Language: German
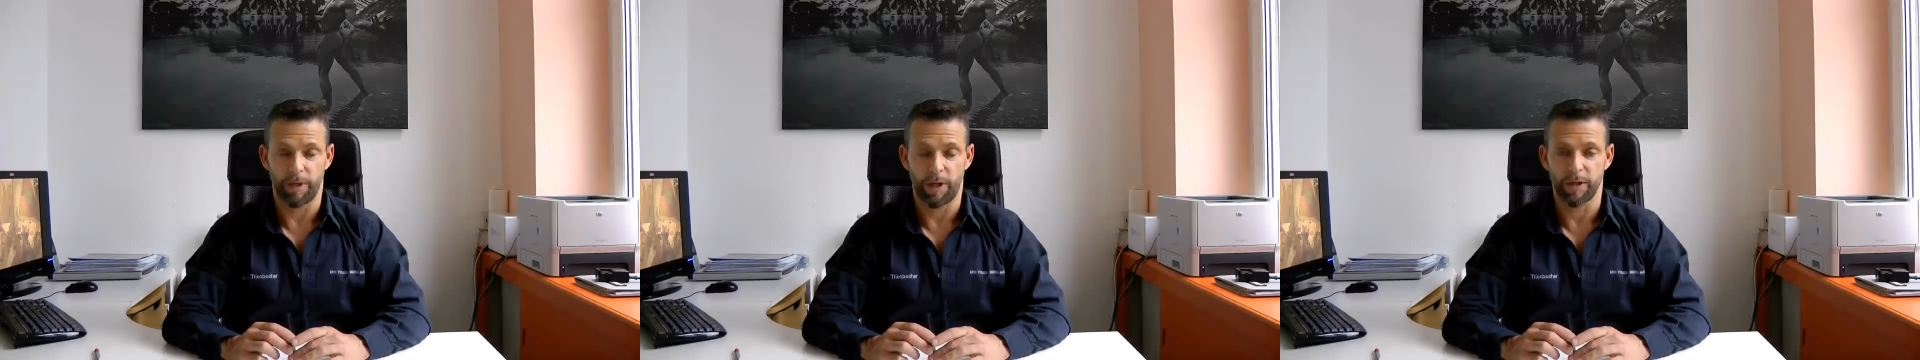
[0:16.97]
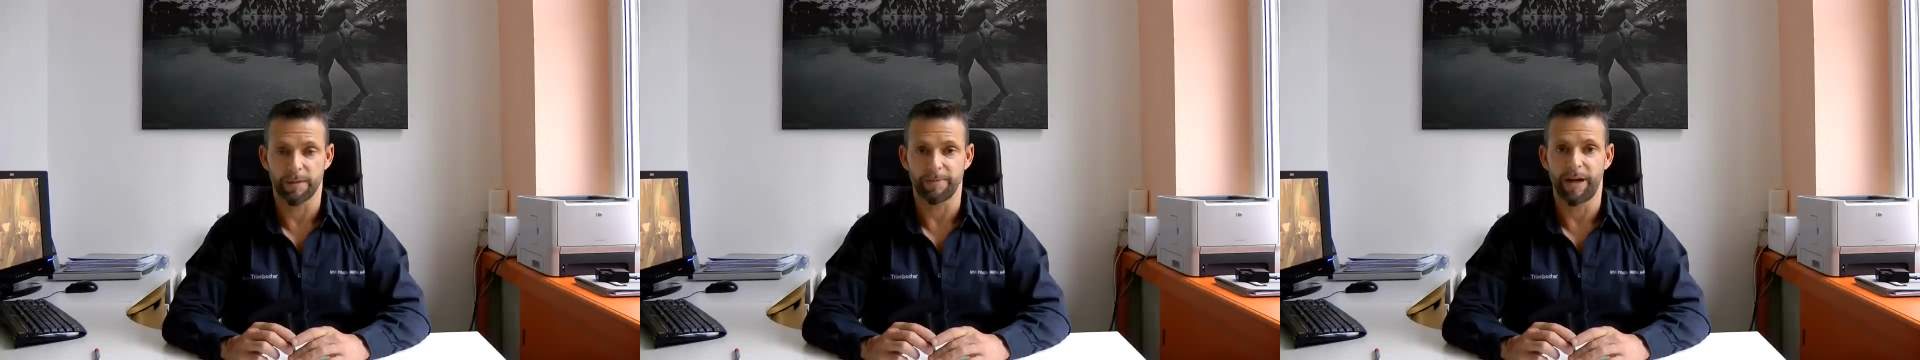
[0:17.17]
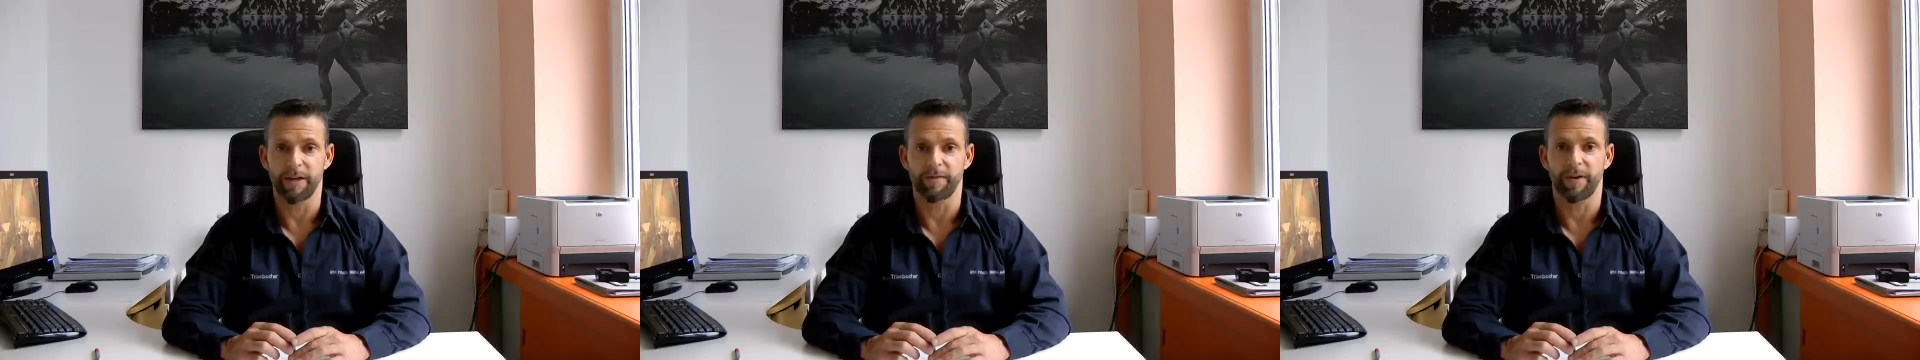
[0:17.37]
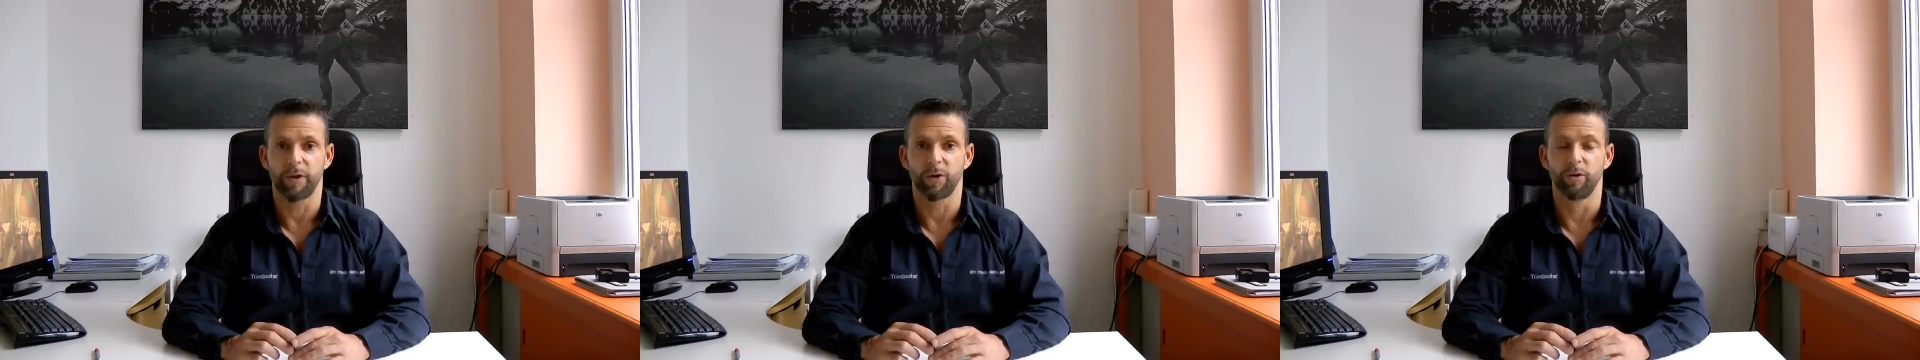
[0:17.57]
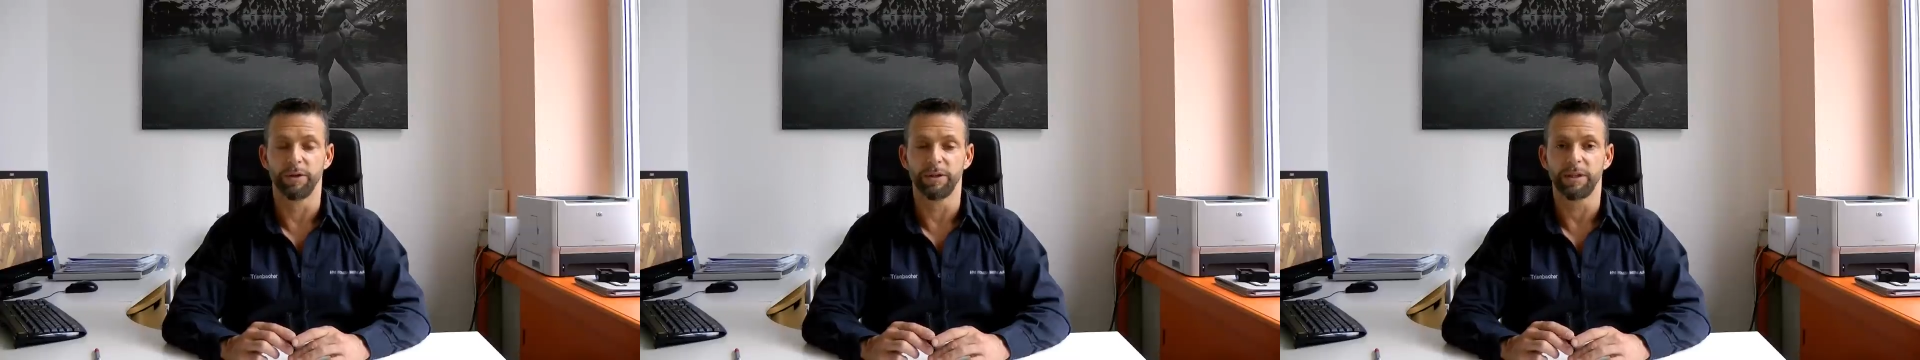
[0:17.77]
Aus dem einfachen
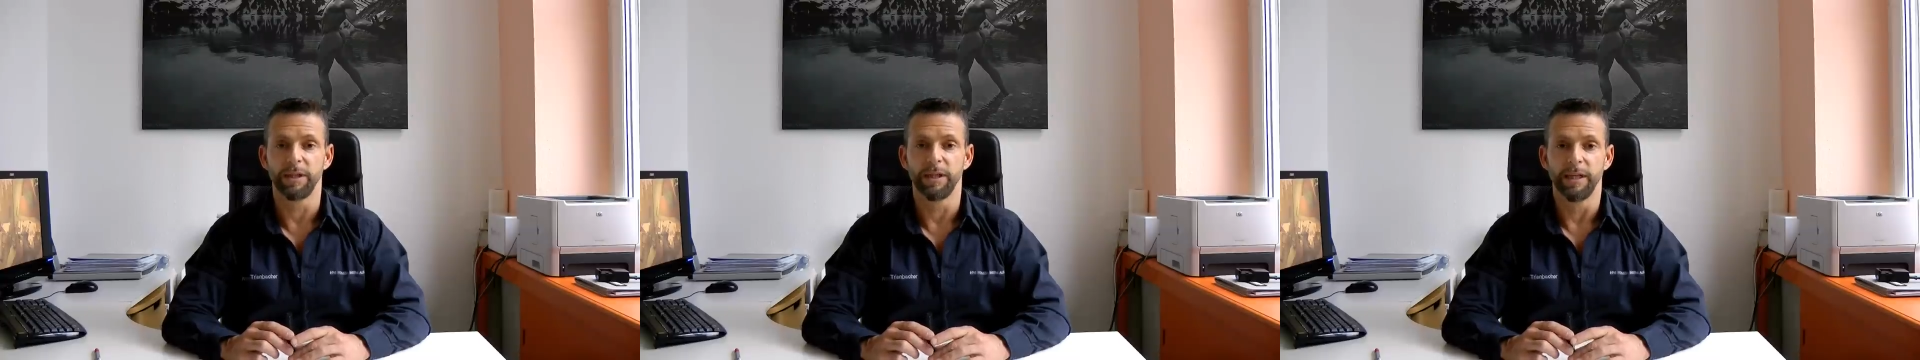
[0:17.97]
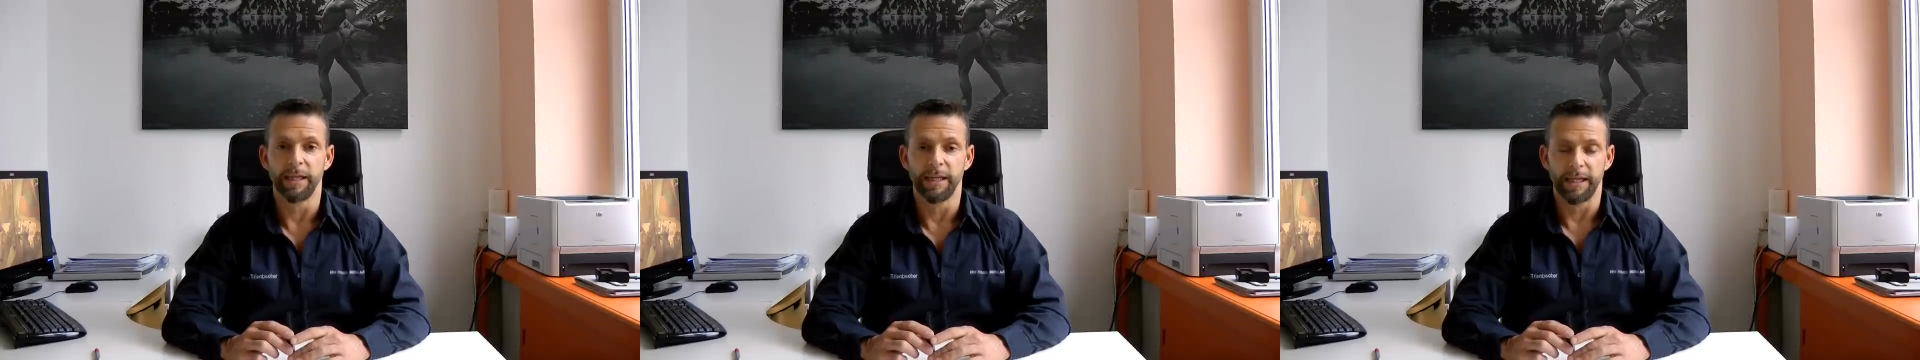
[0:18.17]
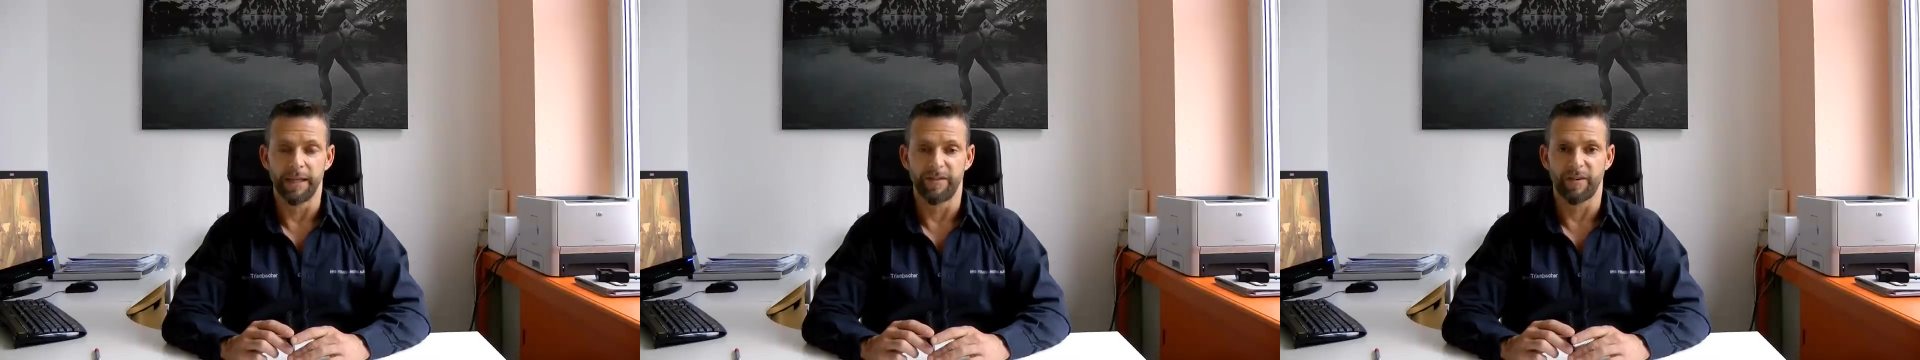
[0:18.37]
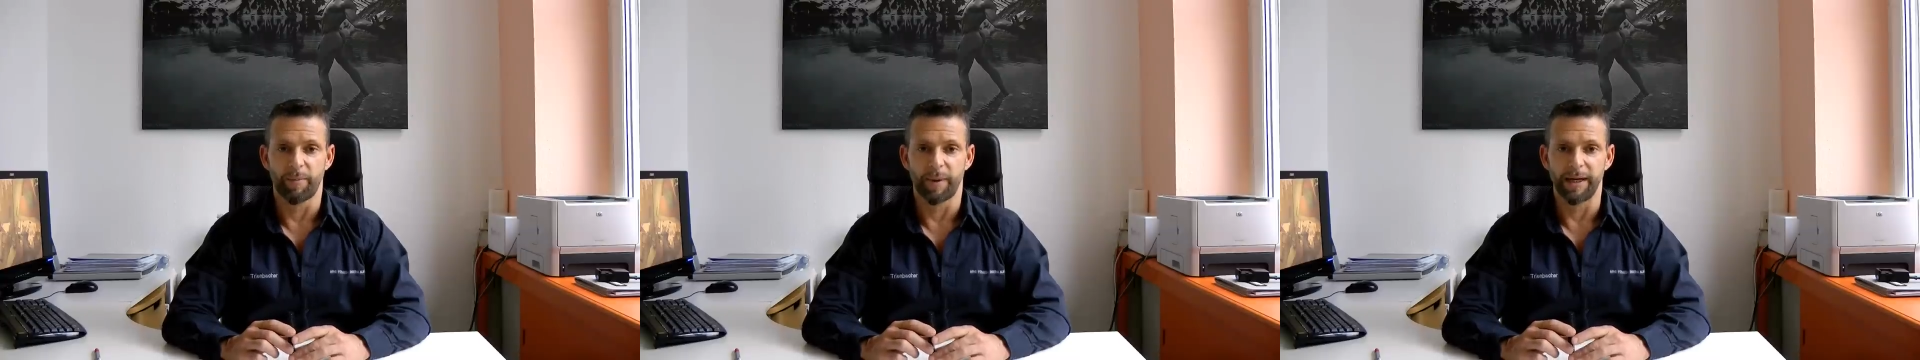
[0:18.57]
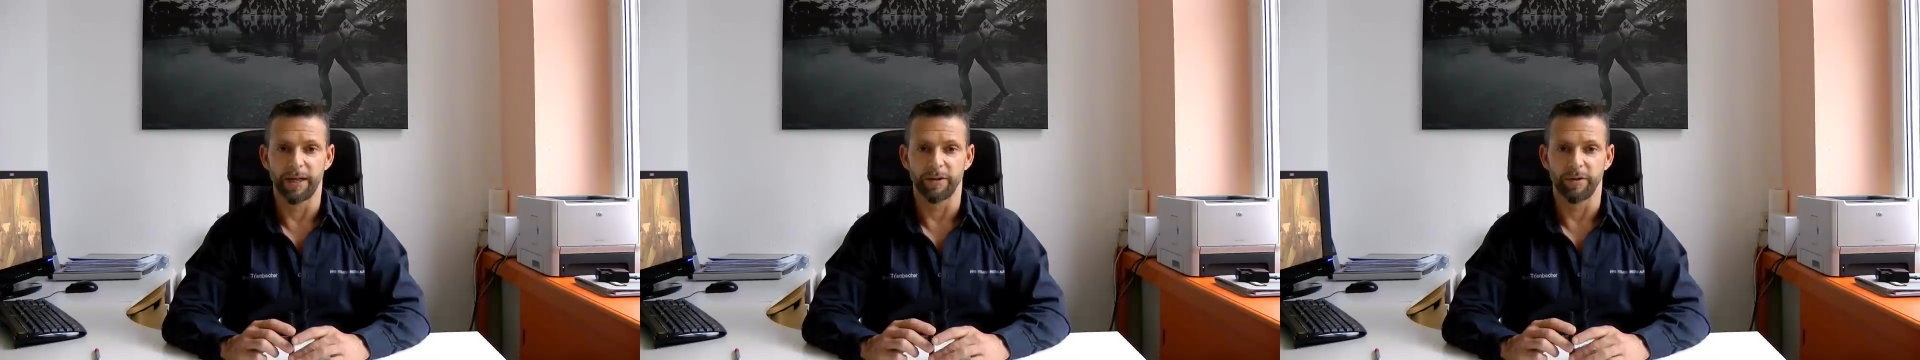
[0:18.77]
Grund, ich
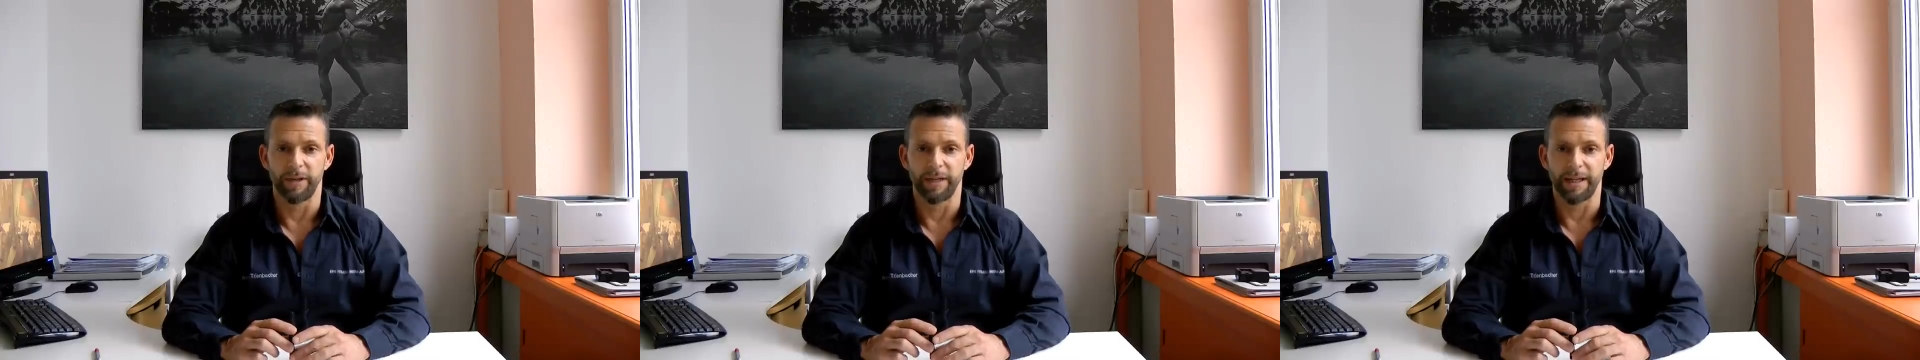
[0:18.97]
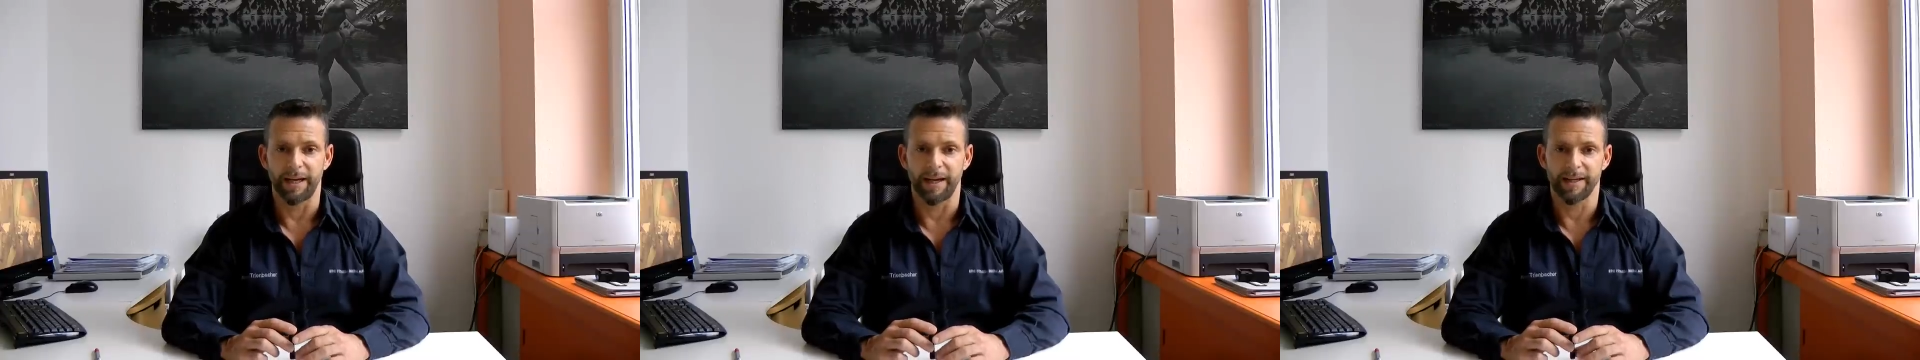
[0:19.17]
verbringe natürlich